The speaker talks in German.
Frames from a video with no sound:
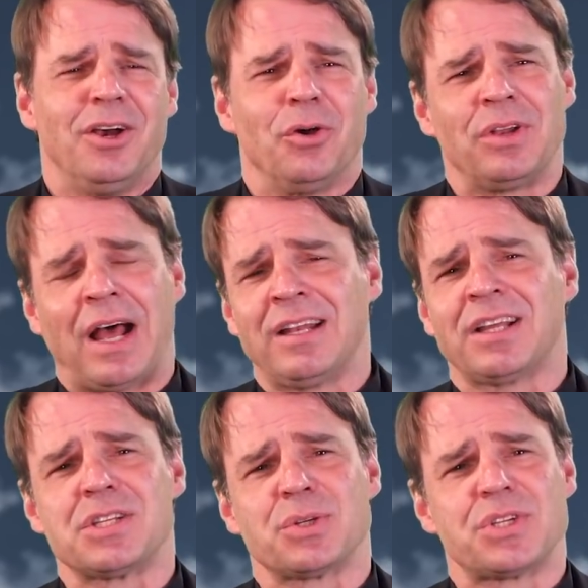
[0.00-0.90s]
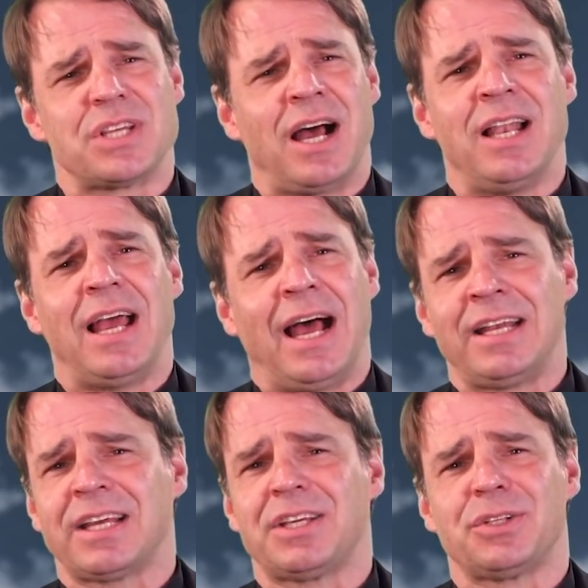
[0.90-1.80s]
und andere soziale
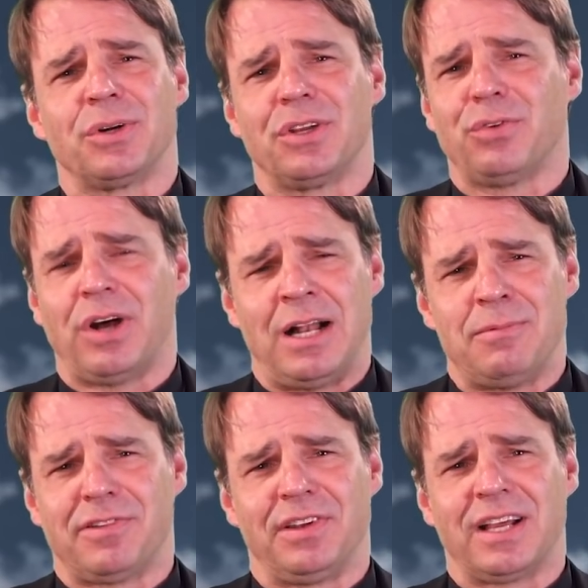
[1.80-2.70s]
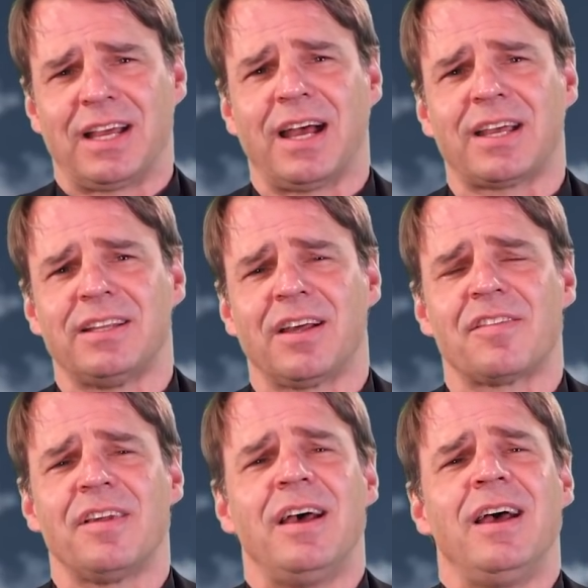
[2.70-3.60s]
Einrichtungen, vor allem von der Caritas,